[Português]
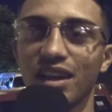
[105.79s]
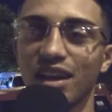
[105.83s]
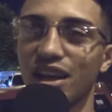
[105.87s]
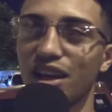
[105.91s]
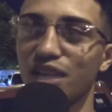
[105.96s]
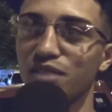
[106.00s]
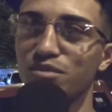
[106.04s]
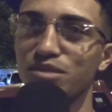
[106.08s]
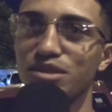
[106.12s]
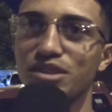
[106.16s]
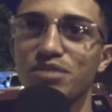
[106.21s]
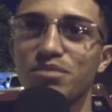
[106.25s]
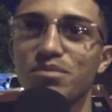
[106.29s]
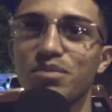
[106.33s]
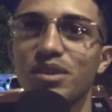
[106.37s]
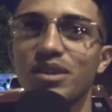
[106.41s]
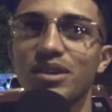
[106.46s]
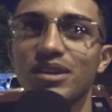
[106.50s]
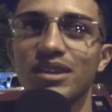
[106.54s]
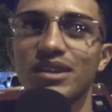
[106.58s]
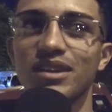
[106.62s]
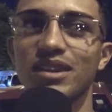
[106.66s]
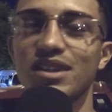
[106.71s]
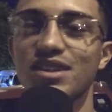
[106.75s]
é muito
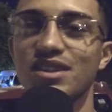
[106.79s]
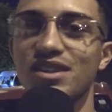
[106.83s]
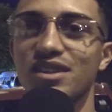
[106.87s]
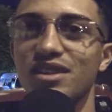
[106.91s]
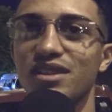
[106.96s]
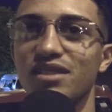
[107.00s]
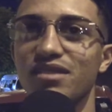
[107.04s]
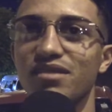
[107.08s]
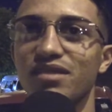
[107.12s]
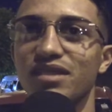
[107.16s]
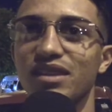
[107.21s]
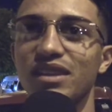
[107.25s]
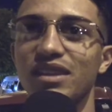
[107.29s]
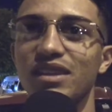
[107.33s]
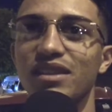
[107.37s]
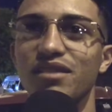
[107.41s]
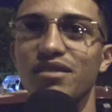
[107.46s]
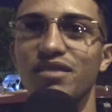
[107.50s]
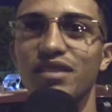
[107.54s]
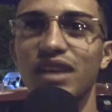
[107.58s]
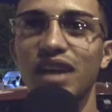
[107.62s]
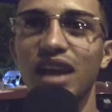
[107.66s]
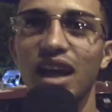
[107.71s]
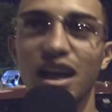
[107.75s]
importante a gente vir e
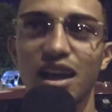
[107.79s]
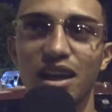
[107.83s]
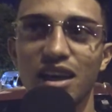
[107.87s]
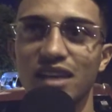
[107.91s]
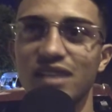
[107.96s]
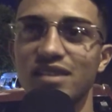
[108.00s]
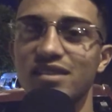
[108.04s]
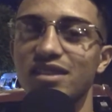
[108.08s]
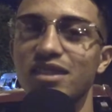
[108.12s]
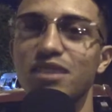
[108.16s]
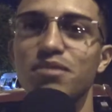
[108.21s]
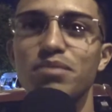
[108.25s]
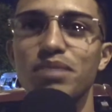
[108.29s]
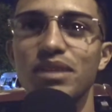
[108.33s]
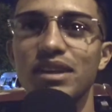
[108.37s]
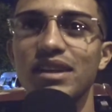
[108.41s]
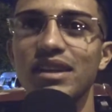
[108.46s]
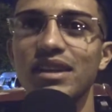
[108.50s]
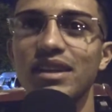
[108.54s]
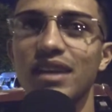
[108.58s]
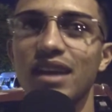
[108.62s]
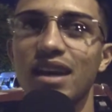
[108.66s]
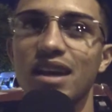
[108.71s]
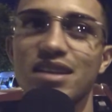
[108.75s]
ficar re
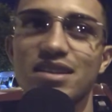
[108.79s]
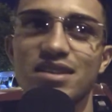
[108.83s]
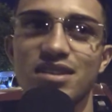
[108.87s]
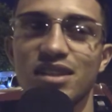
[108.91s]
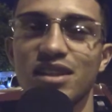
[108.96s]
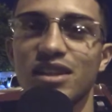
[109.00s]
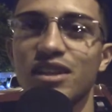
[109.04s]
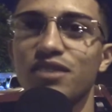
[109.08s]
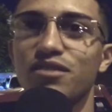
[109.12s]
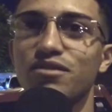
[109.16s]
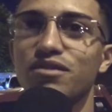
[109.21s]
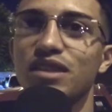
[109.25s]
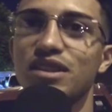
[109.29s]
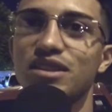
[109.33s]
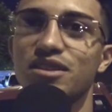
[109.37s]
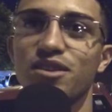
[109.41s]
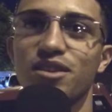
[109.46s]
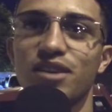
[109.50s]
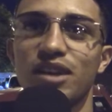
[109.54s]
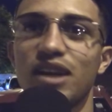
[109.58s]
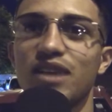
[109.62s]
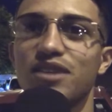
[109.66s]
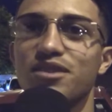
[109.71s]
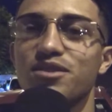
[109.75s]
sempre rezando,
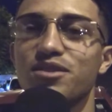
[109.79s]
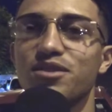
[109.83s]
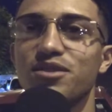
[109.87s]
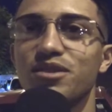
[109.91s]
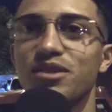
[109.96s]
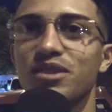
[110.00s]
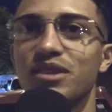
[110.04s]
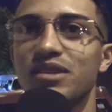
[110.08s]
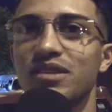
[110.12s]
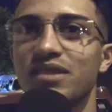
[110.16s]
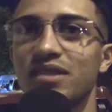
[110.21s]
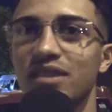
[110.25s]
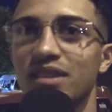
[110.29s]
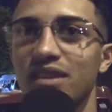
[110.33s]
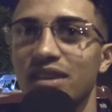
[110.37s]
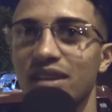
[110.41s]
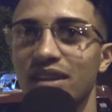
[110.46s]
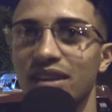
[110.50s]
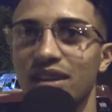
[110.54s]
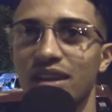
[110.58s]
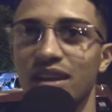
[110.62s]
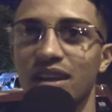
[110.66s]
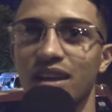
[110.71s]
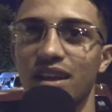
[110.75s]
fazendo orações.
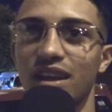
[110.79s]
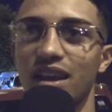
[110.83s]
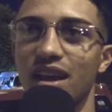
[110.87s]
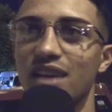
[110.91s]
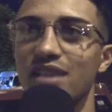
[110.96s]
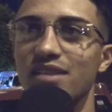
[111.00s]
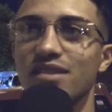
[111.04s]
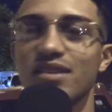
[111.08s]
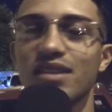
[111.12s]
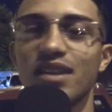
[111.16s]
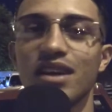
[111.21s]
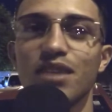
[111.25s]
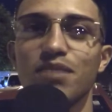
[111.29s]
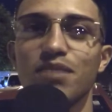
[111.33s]
É isso que